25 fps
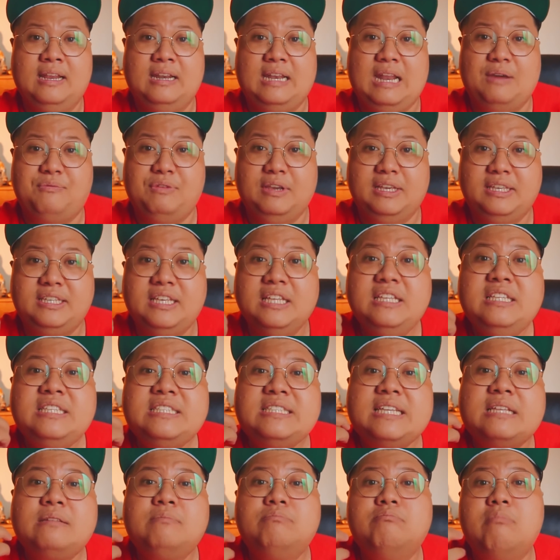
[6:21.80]
là vì chính
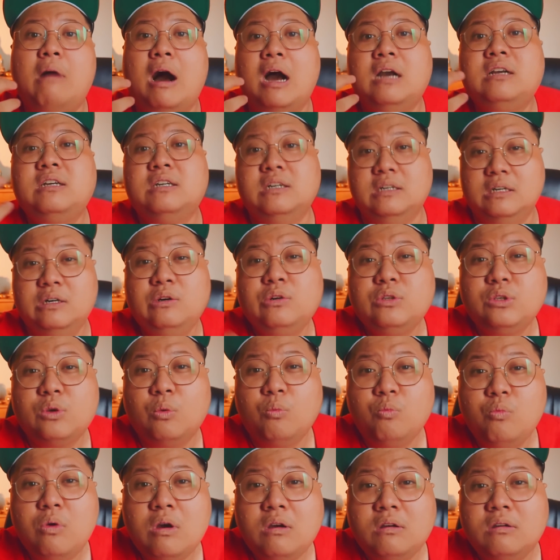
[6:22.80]
sách mở cửa của
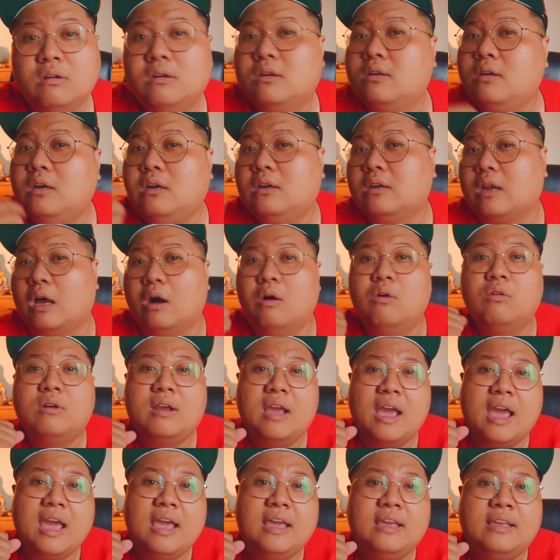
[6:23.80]
Trung Quốc rất là
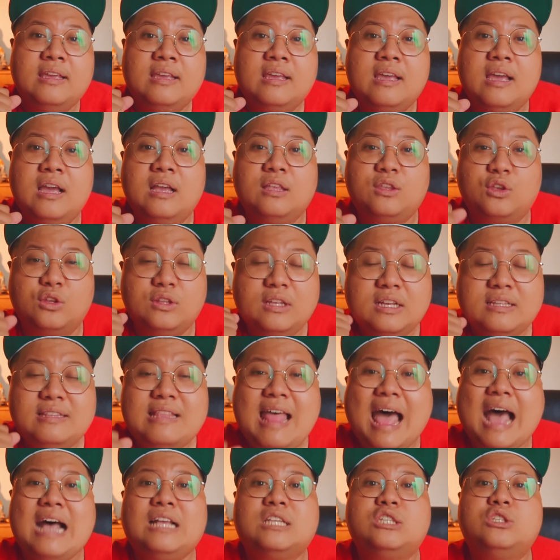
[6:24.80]
ok cho nên
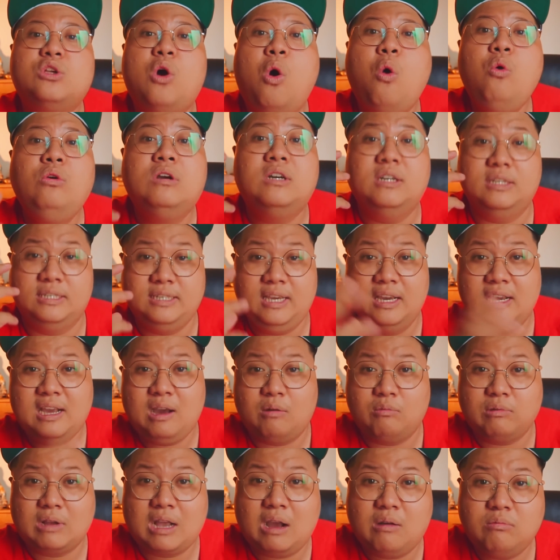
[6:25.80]
đa số người dân
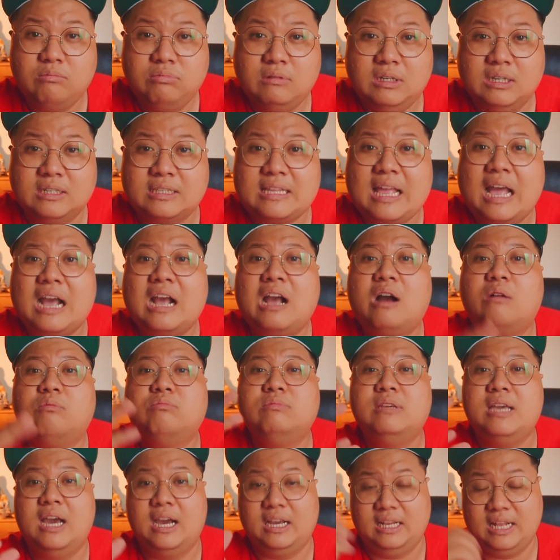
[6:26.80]
Hồng Kông người ta
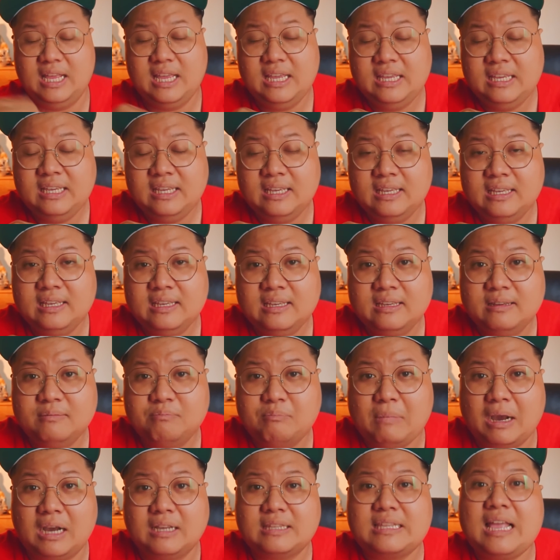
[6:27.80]
không dời đi
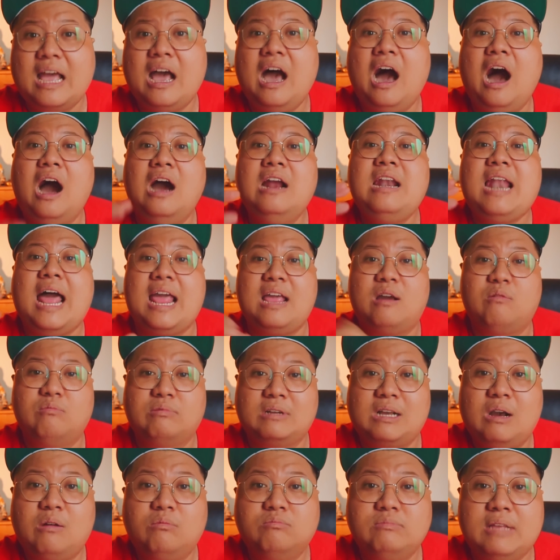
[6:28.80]
mà người ta ở lại Hồng
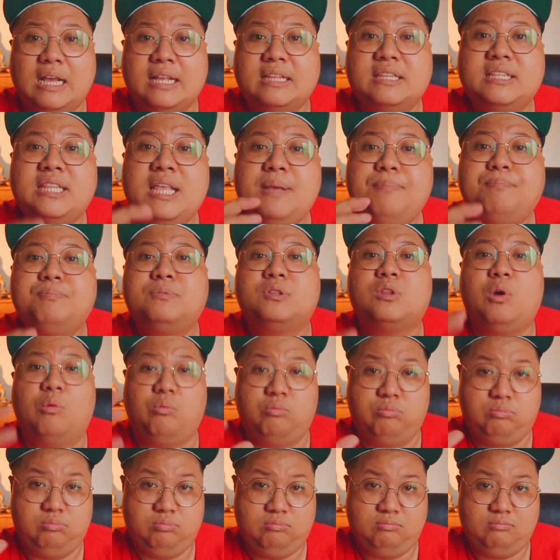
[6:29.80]
Kông để tiếp
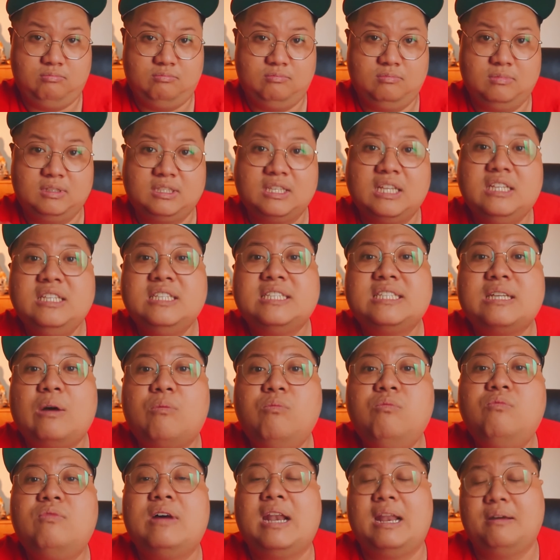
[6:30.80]
tục sinh
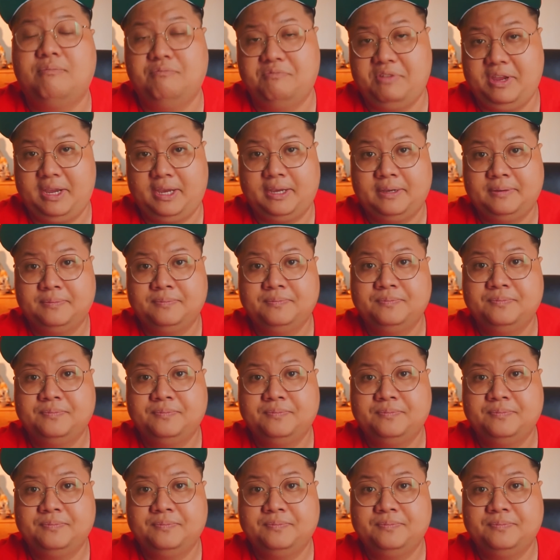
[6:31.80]
sống và làm việc.